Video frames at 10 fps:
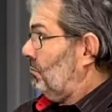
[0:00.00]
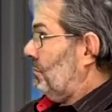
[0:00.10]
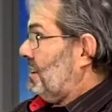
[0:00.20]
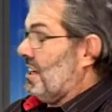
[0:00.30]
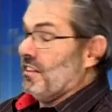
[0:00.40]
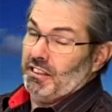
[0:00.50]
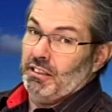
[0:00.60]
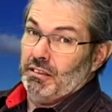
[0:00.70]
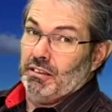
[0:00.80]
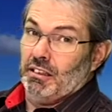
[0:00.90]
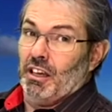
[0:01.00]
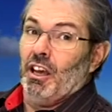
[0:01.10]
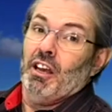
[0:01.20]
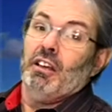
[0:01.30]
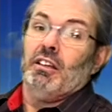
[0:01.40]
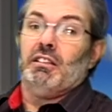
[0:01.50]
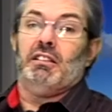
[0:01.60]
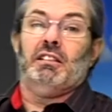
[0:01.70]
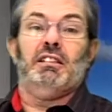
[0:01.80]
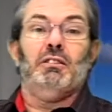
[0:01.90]
celle-ci,
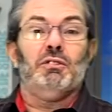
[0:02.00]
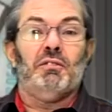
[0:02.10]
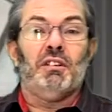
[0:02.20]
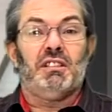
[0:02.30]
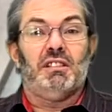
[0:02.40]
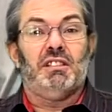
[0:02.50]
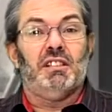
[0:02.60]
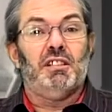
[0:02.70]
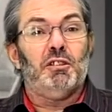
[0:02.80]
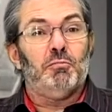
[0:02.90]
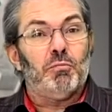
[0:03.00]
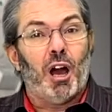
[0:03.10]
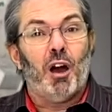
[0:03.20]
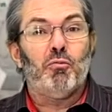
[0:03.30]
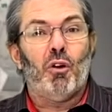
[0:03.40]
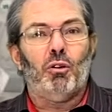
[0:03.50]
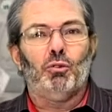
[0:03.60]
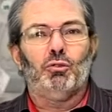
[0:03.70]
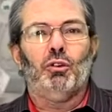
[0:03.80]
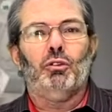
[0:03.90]
qui nous avertissait par rapport à
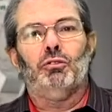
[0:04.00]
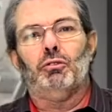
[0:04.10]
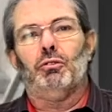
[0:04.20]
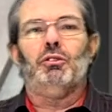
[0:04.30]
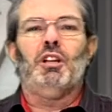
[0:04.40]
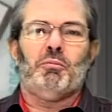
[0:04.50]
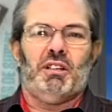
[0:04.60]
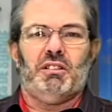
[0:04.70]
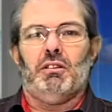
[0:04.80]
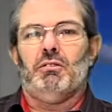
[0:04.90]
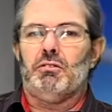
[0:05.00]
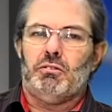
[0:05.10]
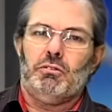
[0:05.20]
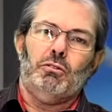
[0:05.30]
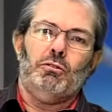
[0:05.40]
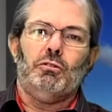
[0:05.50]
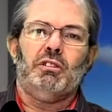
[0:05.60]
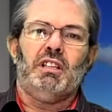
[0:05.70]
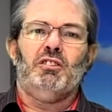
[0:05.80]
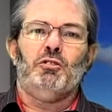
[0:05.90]
l'automne de la présence de
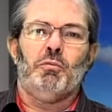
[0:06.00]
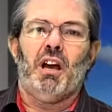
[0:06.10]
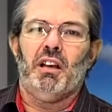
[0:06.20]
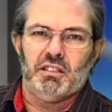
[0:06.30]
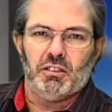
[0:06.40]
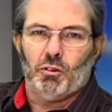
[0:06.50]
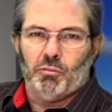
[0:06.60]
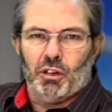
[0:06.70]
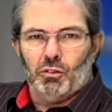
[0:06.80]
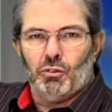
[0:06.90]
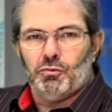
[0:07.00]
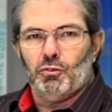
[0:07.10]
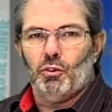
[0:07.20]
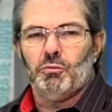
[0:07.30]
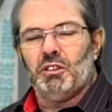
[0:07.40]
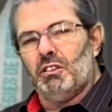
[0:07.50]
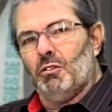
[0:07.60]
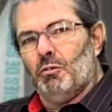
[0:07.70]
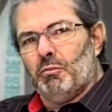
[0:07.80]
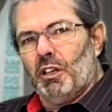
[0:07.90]
quelques parasites. On parle de fourmis,
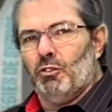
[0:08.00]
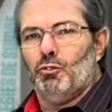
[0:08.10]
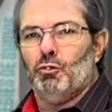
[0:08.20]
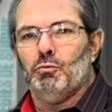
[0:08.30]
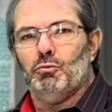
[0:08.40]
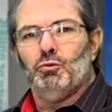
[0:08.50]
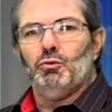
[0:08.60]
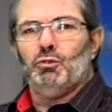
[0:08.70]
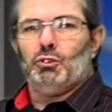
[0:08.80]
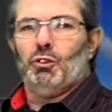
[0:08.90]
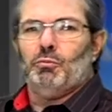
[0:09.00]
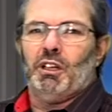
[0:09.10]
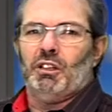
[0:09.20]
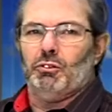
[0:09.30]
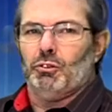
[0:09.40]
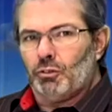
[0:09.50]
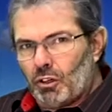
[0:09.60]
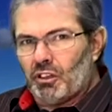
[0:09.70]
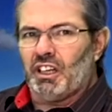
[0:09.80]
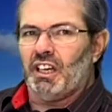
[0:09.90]
on parle de mouches, on parle de
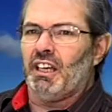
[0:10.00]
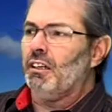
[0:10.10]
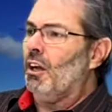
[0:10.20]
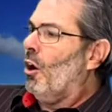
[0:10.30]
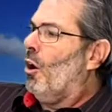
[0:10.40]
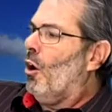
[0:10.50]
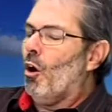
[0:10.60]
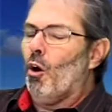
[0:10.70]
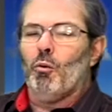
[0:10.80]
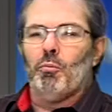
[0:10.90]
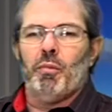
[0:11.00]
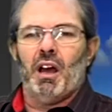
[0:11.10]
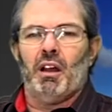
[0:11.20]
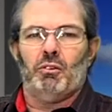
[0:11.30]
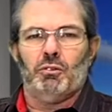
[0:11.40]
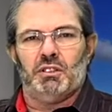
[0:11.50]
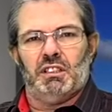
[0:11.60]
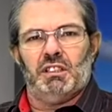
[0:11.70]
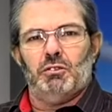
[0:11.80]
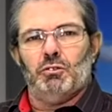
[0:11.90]
coquerelles, on parle
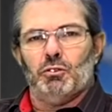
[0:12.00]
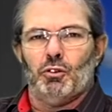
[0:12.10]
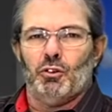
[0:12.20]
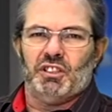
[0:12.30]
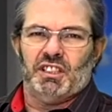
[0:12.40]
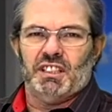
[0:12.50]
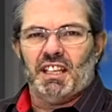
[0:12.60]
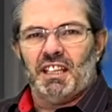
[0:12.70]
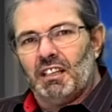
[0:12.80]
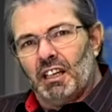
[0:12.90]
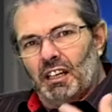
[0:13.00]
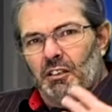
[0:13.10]
aussi de coccinelles,